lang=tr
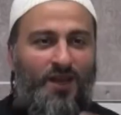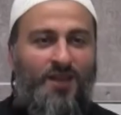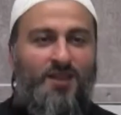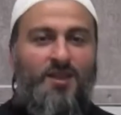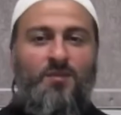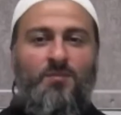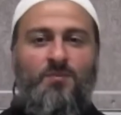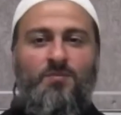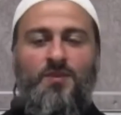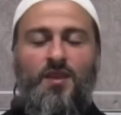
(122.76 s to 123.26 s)

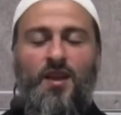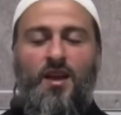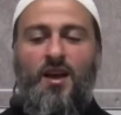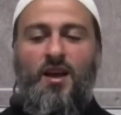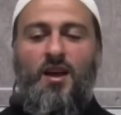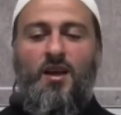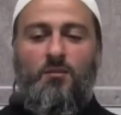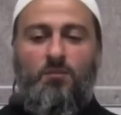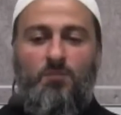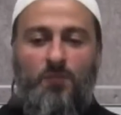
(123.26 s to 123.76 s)
derdim
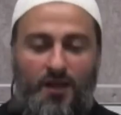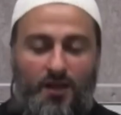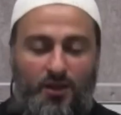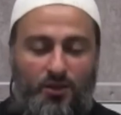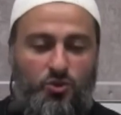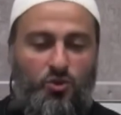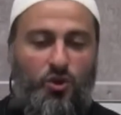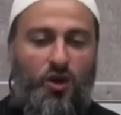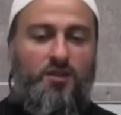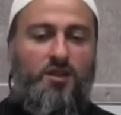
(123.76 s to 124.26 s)
beni
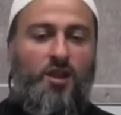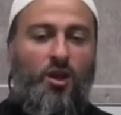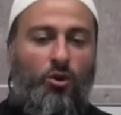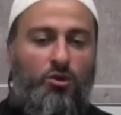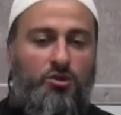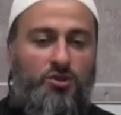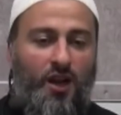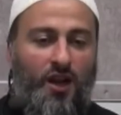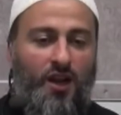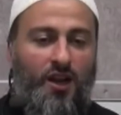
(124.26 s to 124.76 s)
şu anda
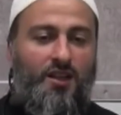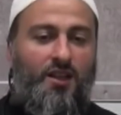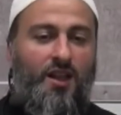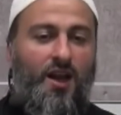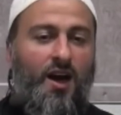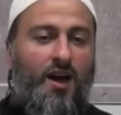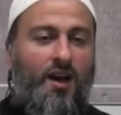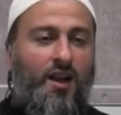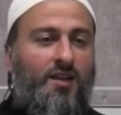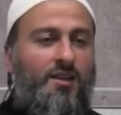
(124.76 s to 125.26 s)
özellikle
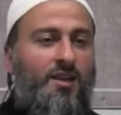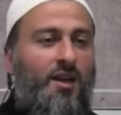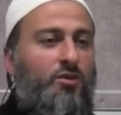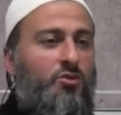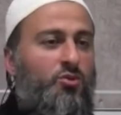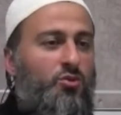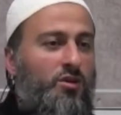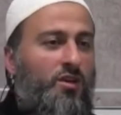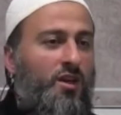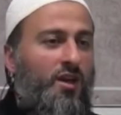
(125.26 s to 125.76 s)
ağlatan
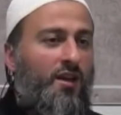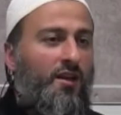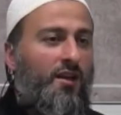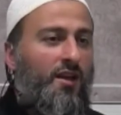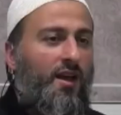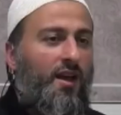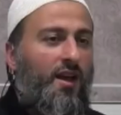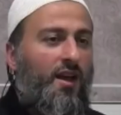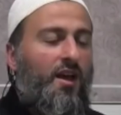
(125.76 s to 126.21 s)
şu ki